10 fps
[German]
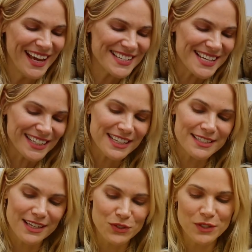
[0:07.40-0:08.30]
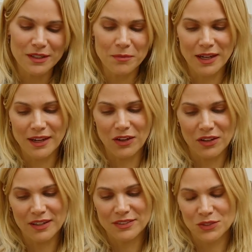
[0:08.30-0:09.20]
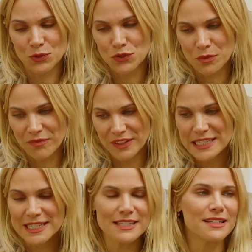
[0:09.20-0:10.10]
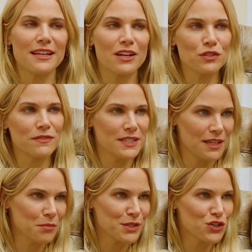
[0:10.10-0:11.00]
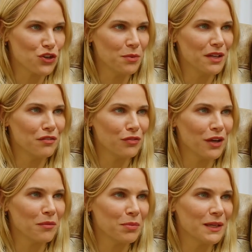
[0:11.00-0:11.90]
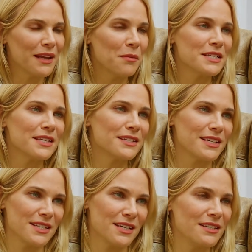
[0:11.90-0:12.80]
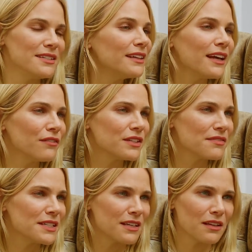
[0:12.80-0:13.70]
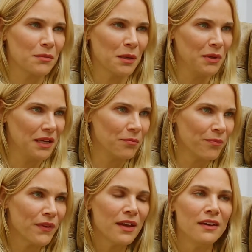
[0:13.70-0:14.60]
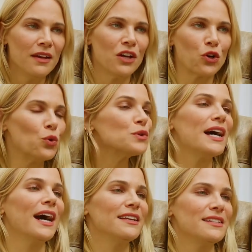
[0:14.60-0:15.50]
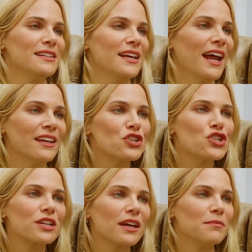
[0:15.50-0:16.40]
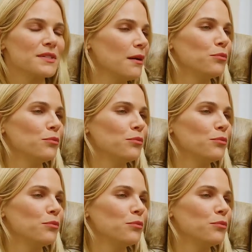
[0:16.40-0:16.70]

Ich sage das natürlich immer äh, so zum Witz, dass ich dann aus Versehen Miss Germany geworden bin, aber es ist tatsächlich nicht etwas, was ich in meinem Leben großartig angestrebt